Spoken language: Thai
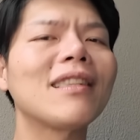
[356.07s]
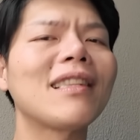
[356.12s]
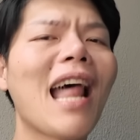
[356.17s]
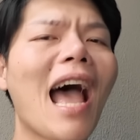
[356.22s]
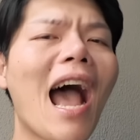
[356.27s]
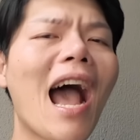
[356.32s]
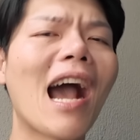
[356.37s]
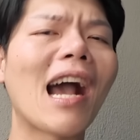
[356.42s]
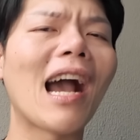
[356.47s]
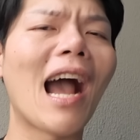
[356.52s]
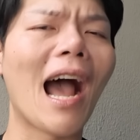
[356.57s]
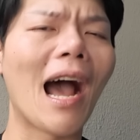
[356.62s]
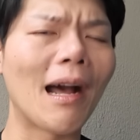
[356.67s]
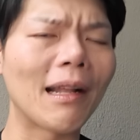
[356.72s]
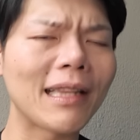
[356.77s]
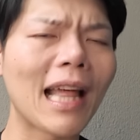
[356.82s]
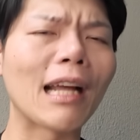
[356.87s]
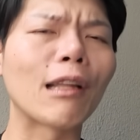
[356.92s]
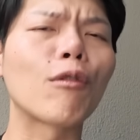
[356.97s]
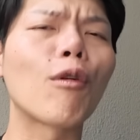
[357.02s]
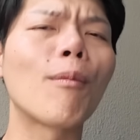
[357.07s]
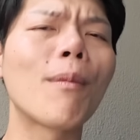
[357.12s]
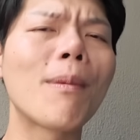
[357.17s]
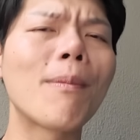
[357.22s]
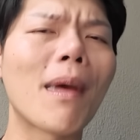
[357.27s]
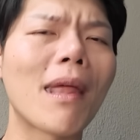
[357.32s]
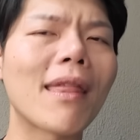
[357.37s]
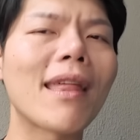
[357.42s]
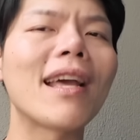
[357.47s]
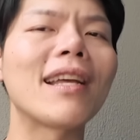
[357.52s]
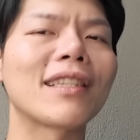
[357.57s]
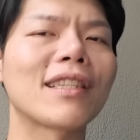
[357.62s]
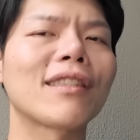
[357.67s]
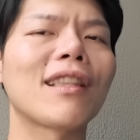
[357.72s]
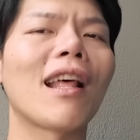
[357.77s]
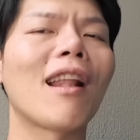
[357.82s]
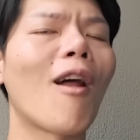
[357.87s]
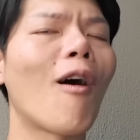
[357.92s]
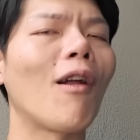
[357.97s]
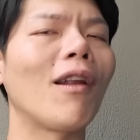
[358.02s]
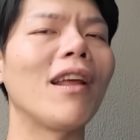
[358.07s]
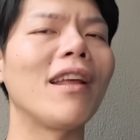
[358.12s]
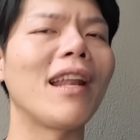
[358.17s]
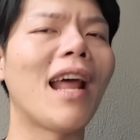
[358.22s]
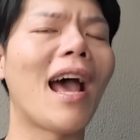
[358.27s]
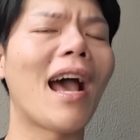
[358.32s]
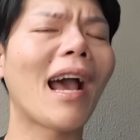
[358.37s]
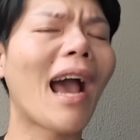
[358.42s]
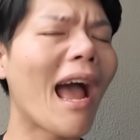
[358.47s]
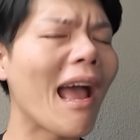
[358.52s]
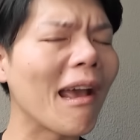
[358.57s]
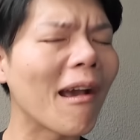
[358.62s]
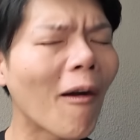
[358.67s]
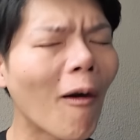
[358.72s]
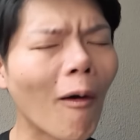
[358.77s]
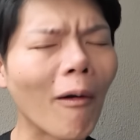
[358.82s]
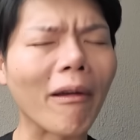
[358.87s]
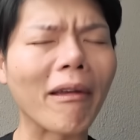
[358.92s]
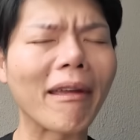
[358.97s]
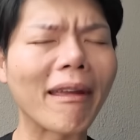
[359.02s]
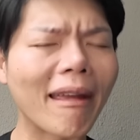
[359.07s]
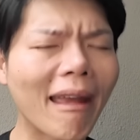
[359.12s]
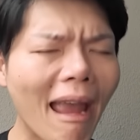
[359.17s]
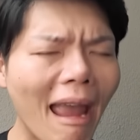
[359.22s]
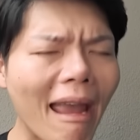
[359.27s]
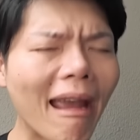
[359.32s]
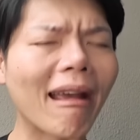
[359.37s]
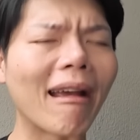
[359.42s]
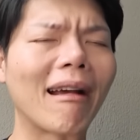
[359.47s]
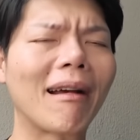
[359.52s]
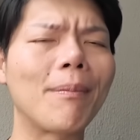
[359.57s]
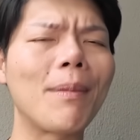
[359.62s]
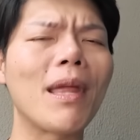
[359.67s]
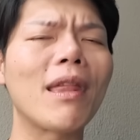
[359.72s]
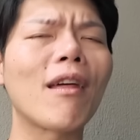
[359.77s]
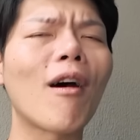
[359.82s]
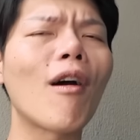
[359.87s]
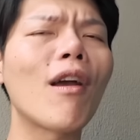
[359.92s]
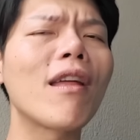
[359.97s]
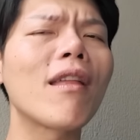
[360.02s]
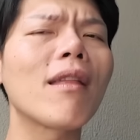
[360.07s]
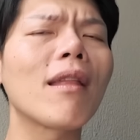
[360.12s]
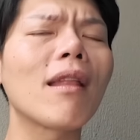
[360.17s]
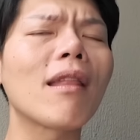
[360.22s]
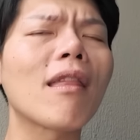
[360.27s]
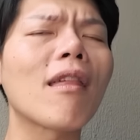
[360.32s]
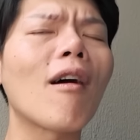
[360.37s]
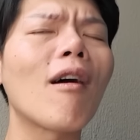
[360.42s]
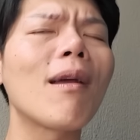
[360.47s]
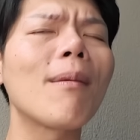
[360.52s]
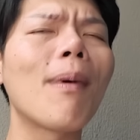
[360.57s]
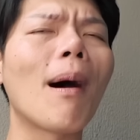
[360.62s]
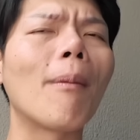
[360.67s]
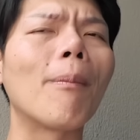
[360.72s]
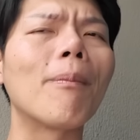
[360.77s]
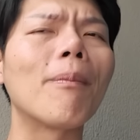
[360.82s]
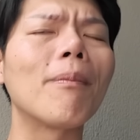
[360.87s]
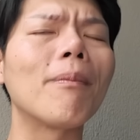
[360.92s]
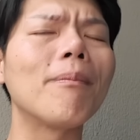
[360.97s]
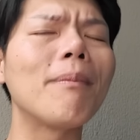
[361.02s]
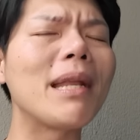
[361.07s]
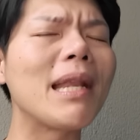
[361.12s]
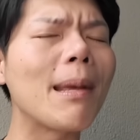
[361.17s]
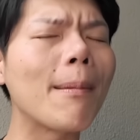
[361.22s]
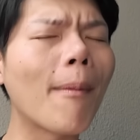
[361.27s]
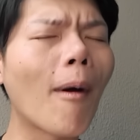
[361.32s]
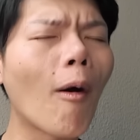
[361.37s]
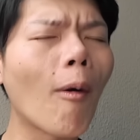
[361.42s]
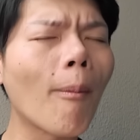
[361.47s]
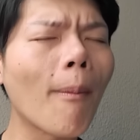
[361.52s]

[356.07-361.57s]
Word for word: นางอะแต่งตัวมีเมสเซจตลอดเลยนะขายของเก่งมีสร้อยแบบมินิมอล